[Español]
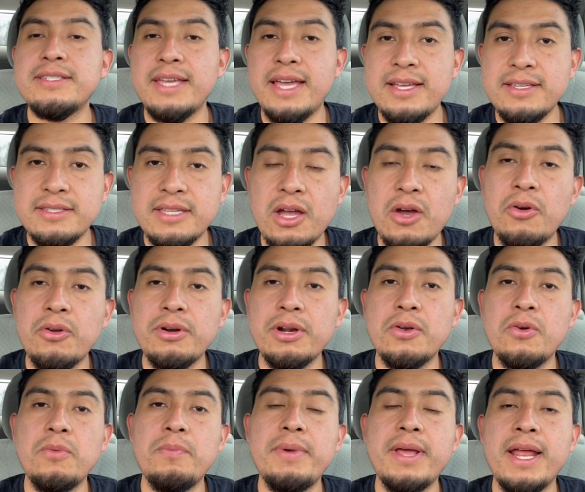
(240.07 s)
se ha estado
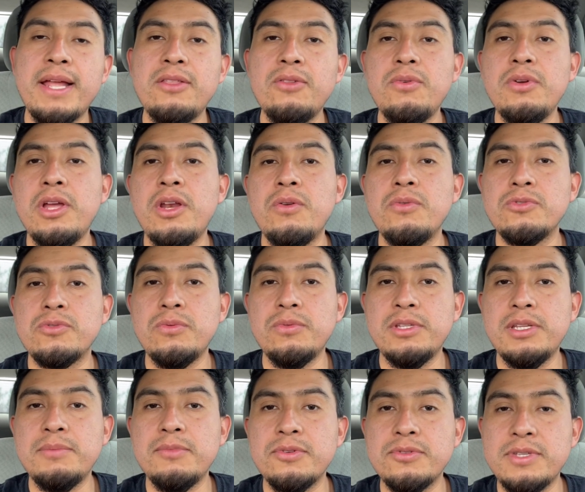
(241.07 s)
recuperando en los
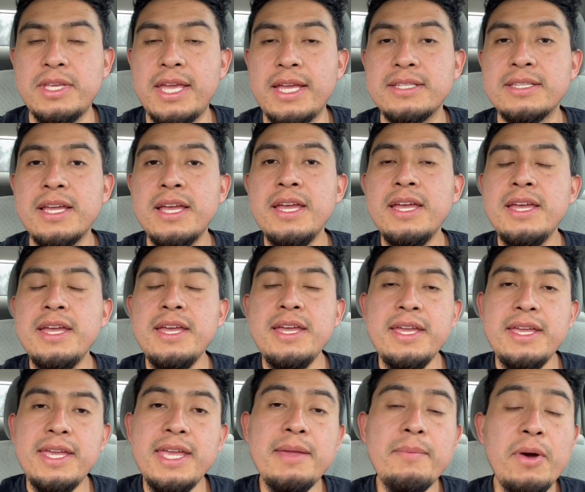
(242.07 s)
últimos días.
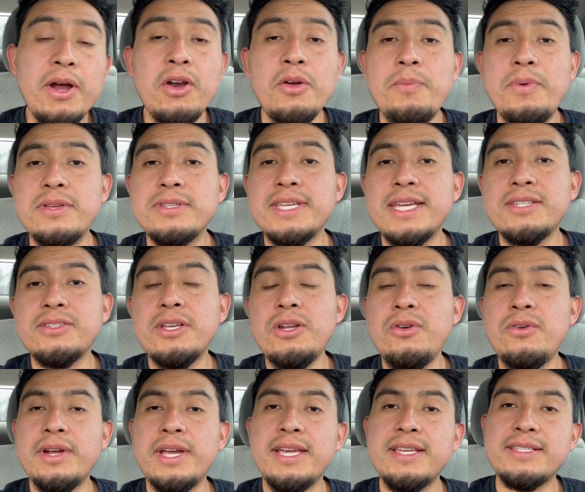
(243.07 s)
Y bueno, pues eso es
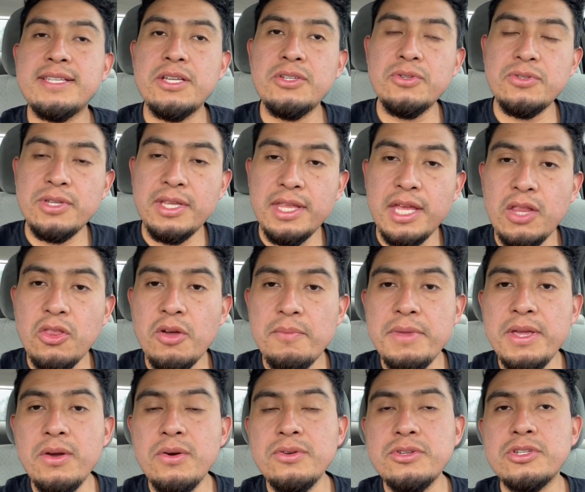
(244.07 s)
lo que está sucediendo
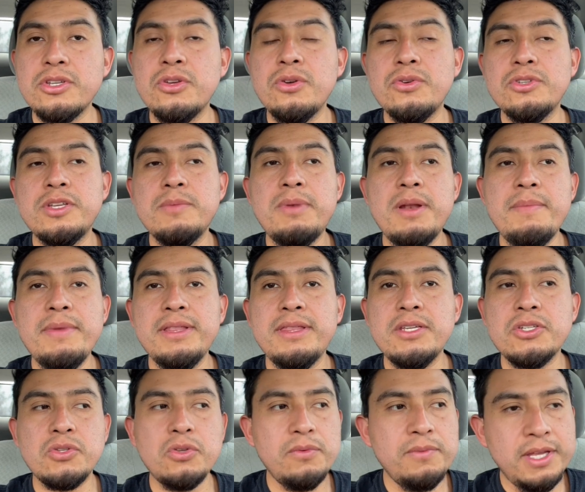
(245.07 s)
amigos. Yo
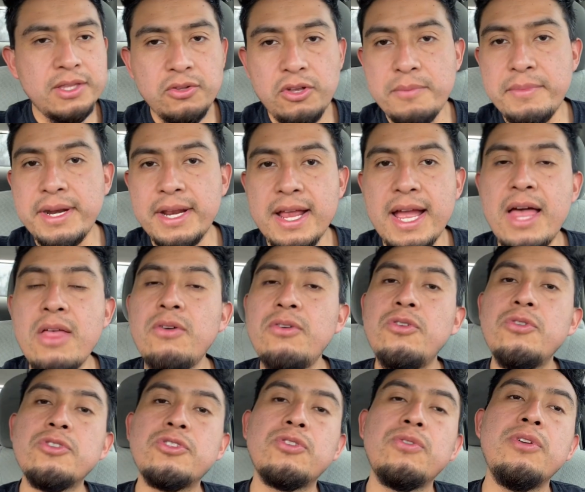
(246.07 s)
simplemente estoy viendo el mercado,
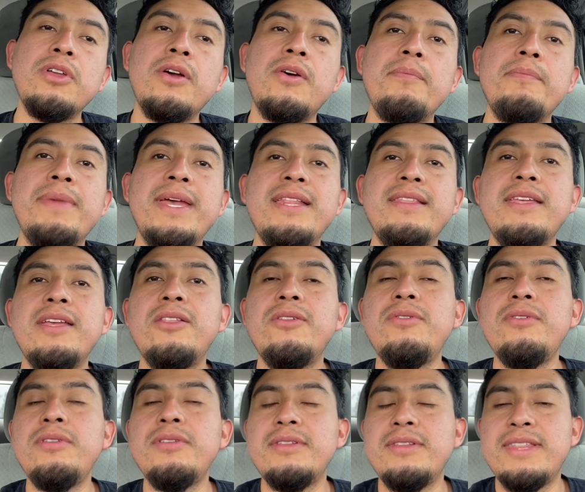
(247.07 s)
no estoy
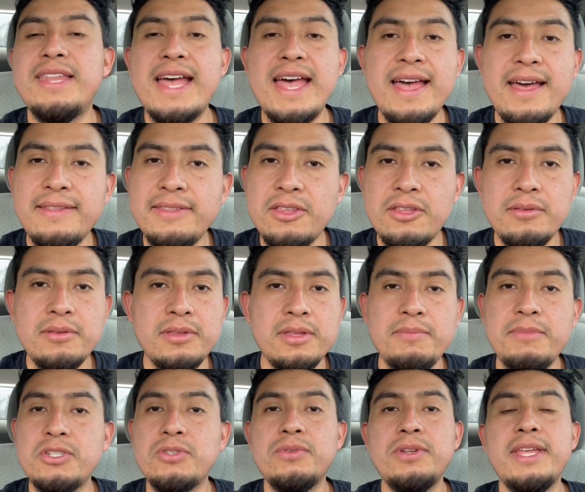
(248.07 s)
vendiendo nada de,
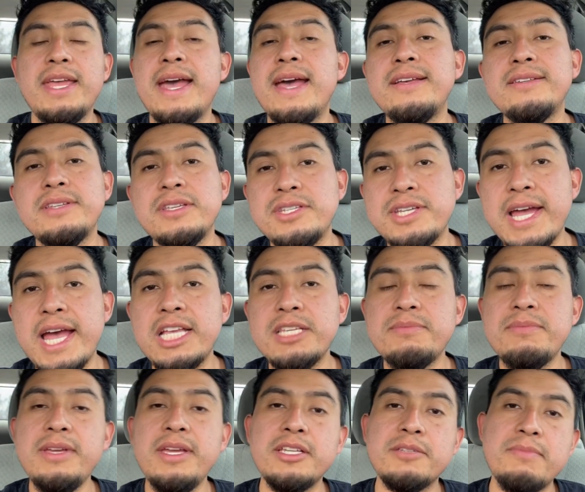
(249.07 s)
de mis unidades de
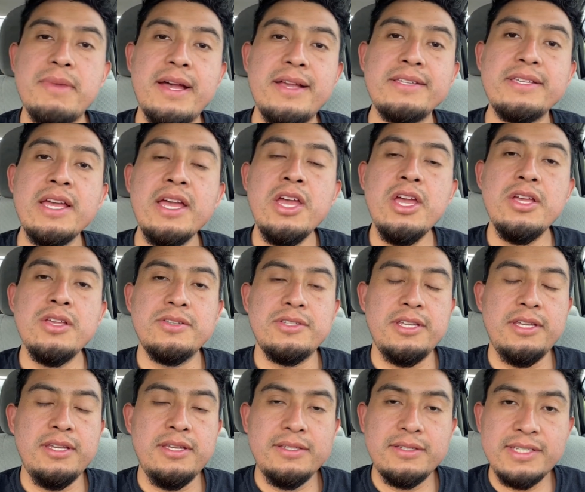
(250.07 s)
Jasmine. Es más,
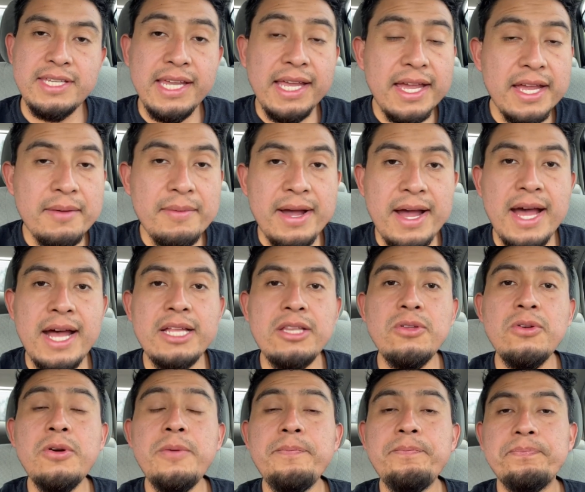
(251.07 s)
si sigue
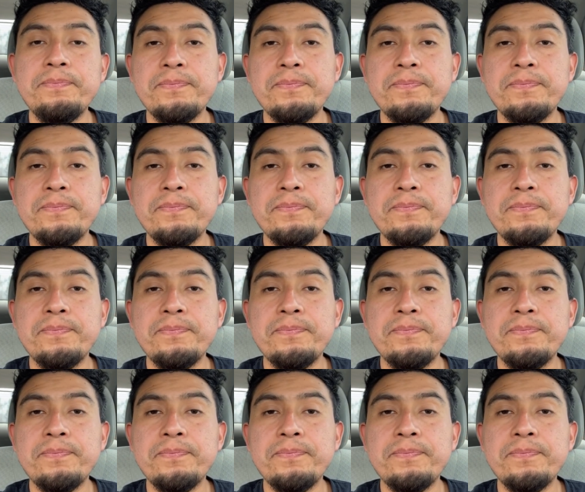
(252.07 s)
bajando,